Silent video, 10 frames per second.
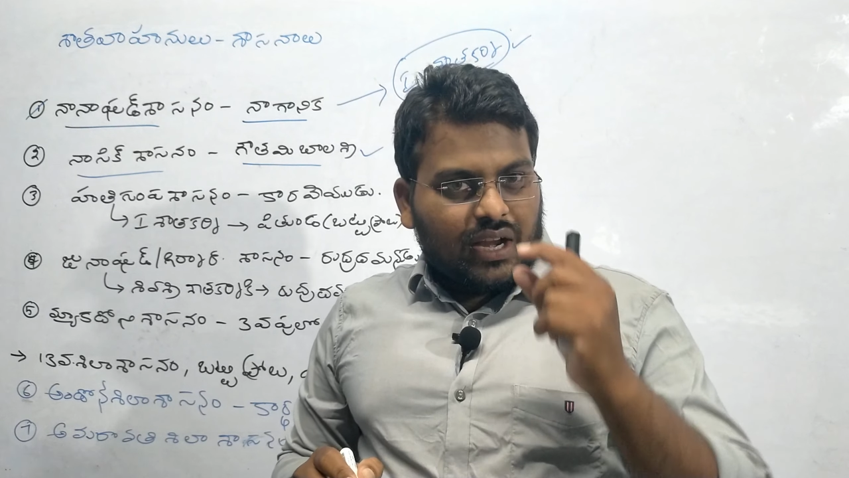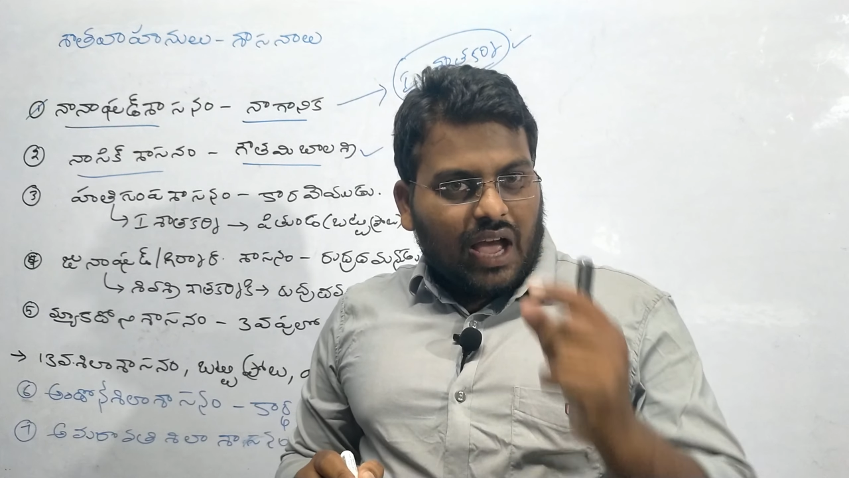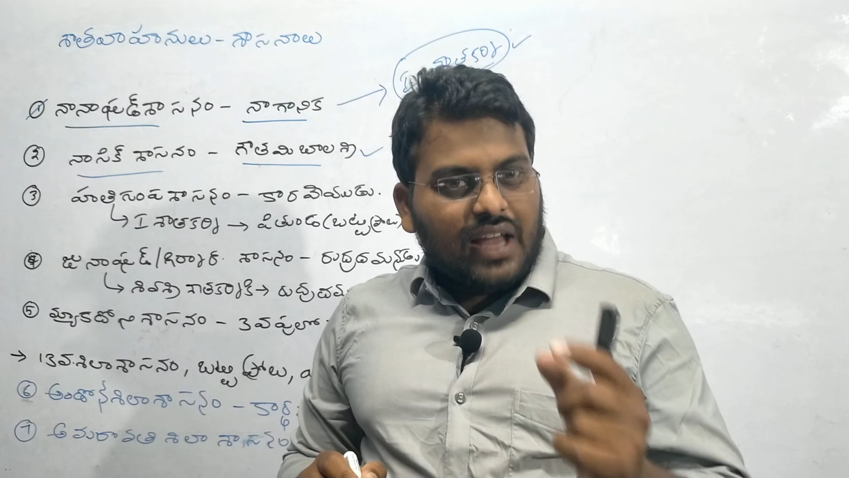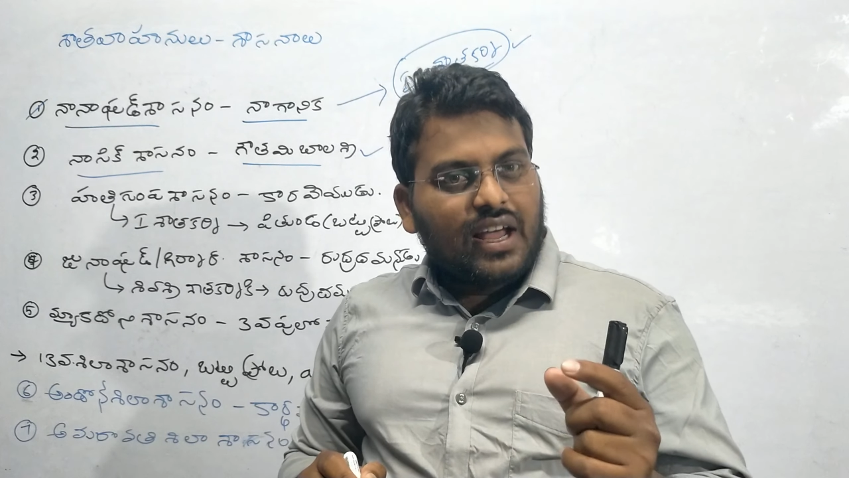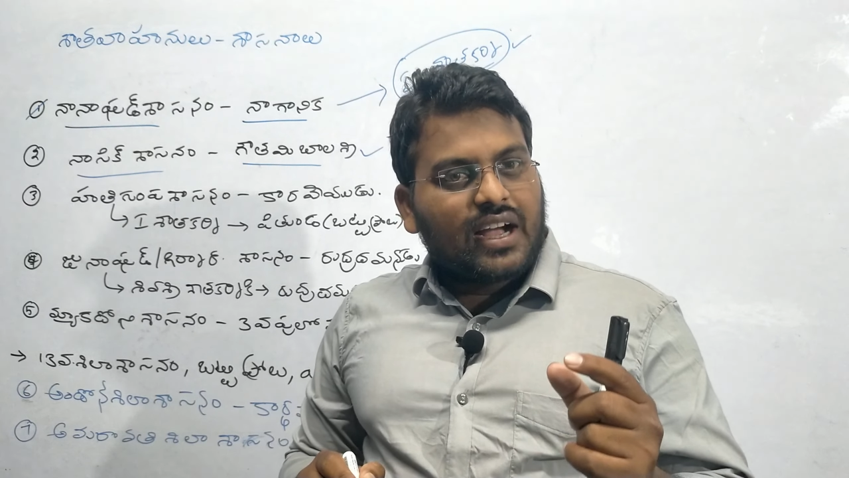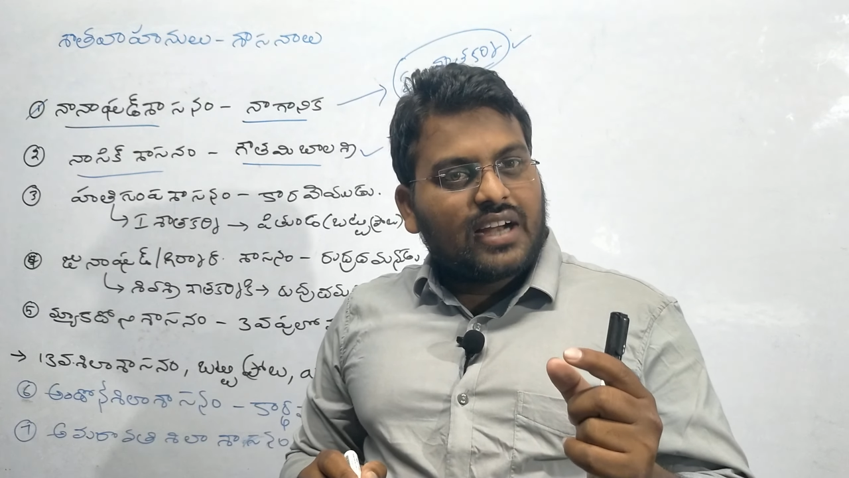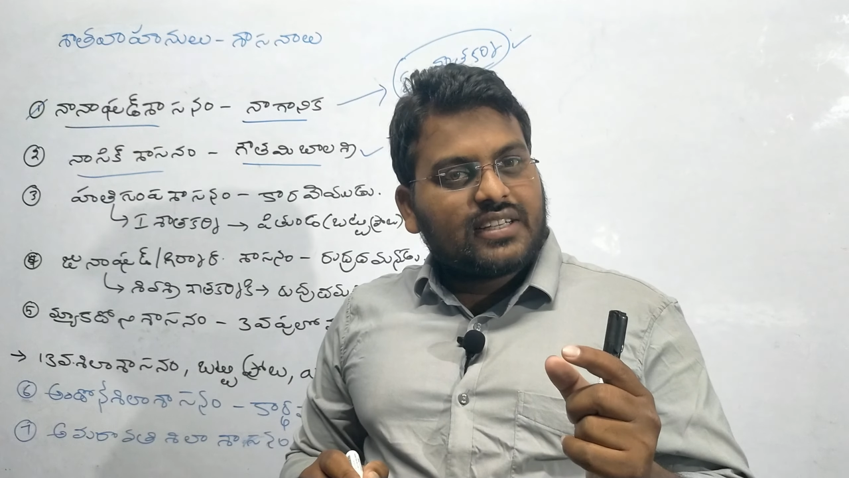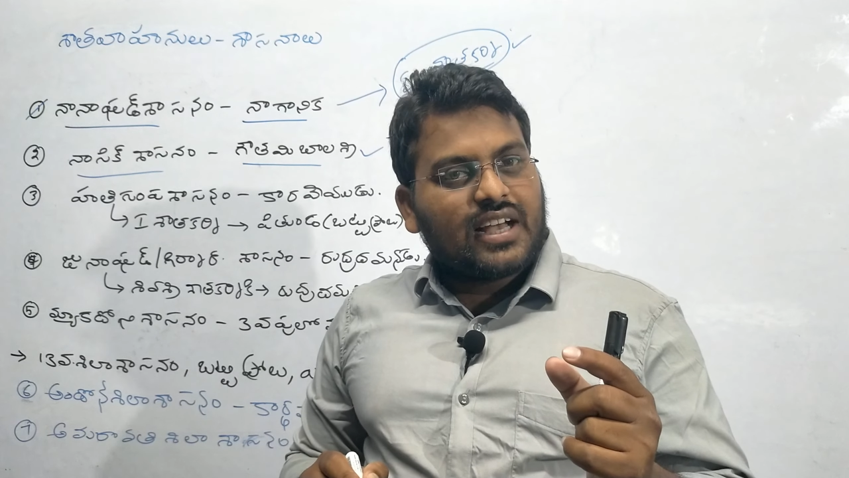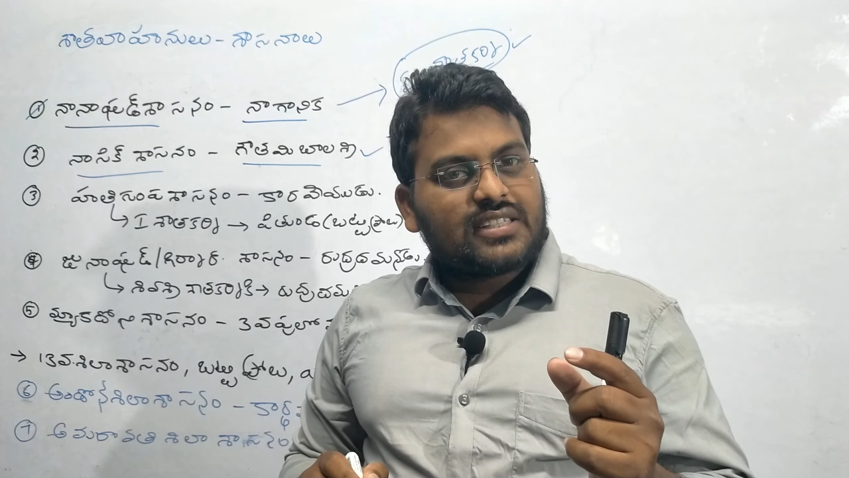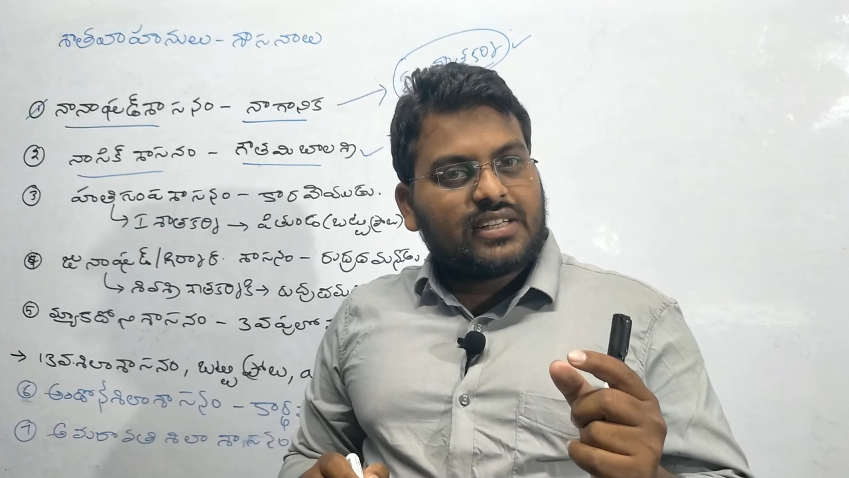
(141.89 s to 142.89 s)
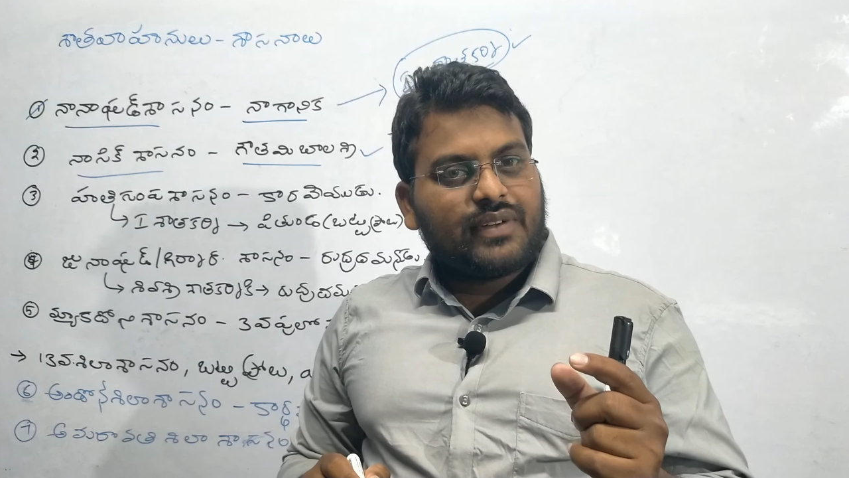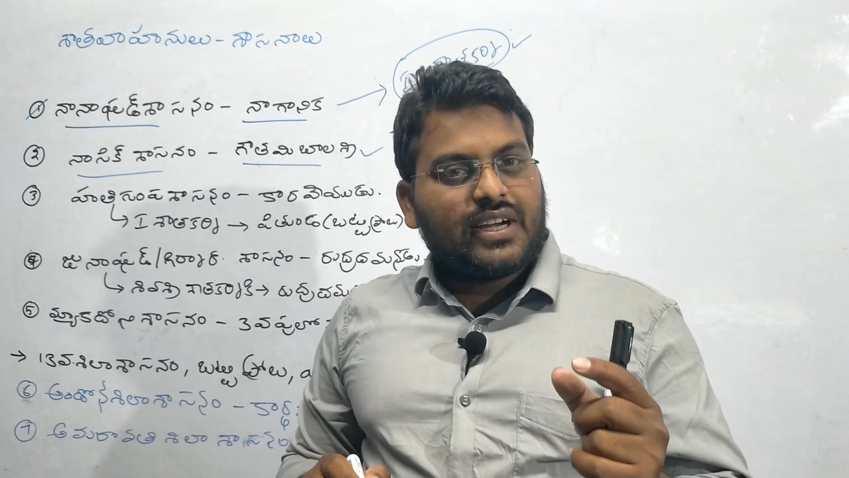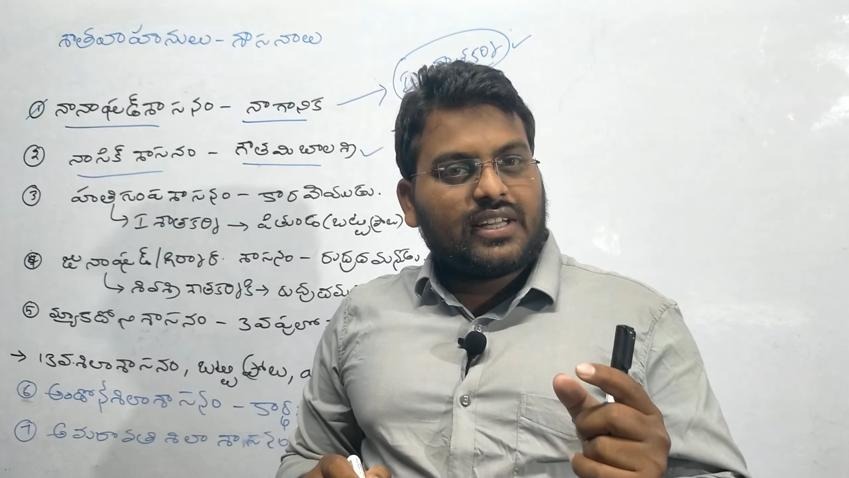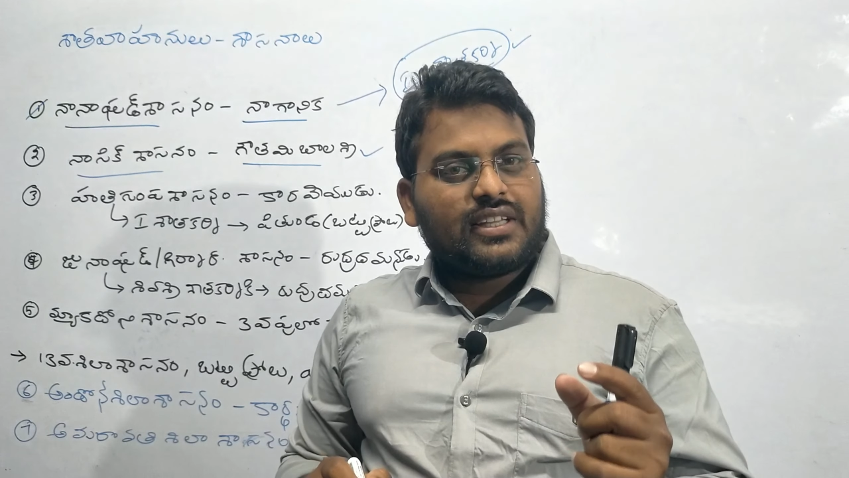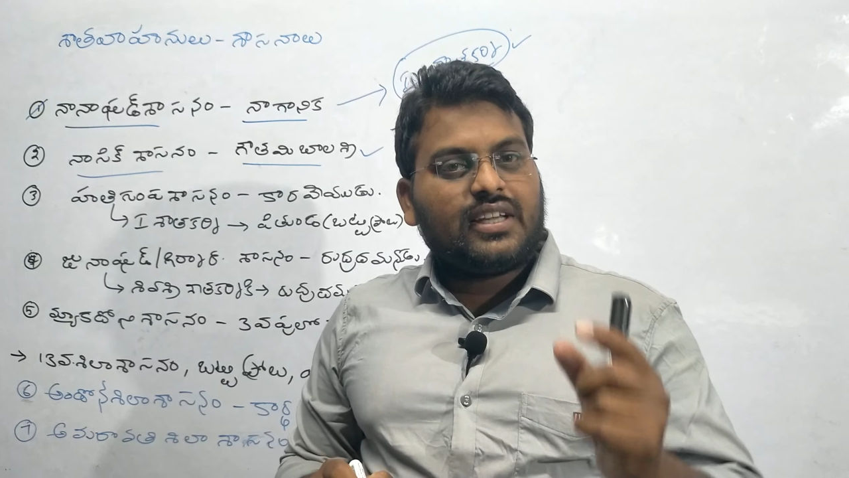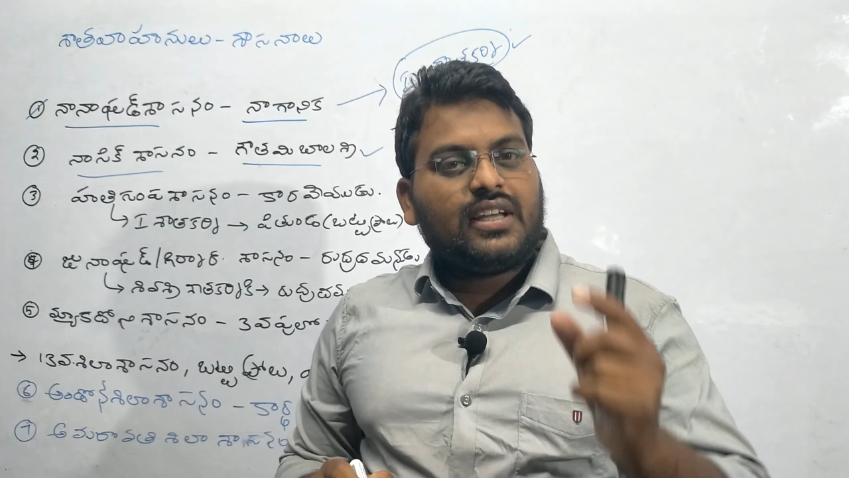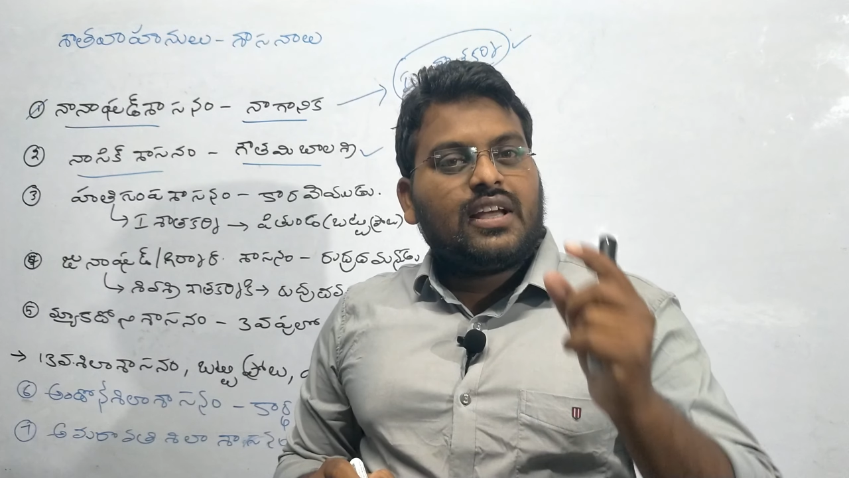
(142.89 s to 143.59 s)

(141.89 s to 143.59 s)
నానాగఢ్ శాస్త్రం ఏంటిది